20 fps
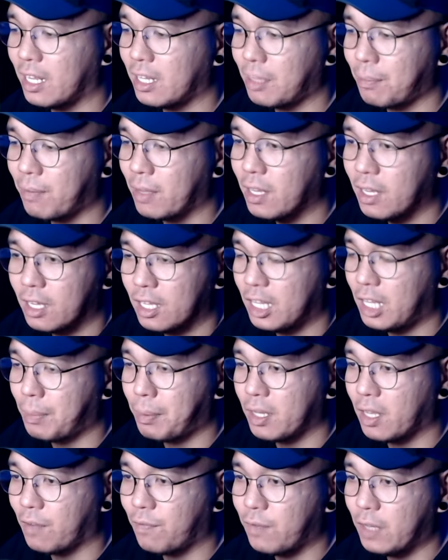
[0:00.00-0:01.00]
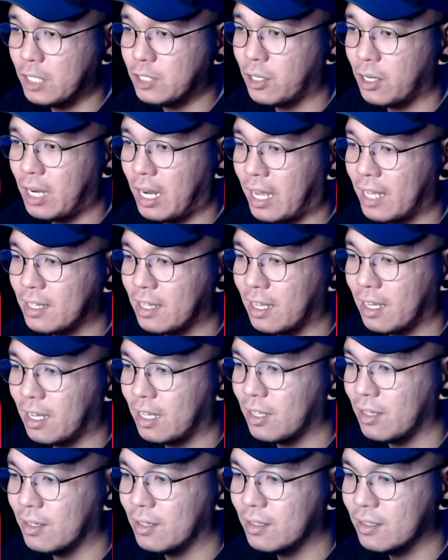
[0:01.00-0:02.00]
lang, hindi pa na feature lahat ng
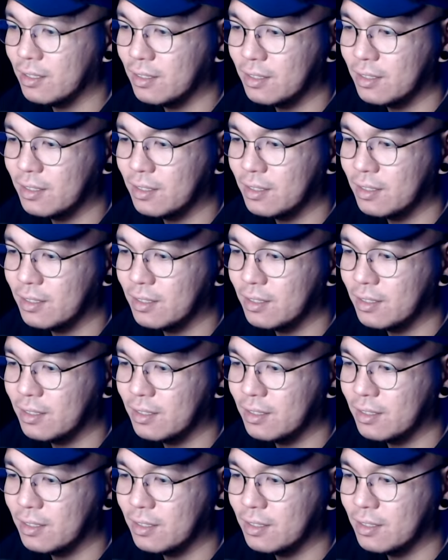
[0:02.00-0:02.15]
ano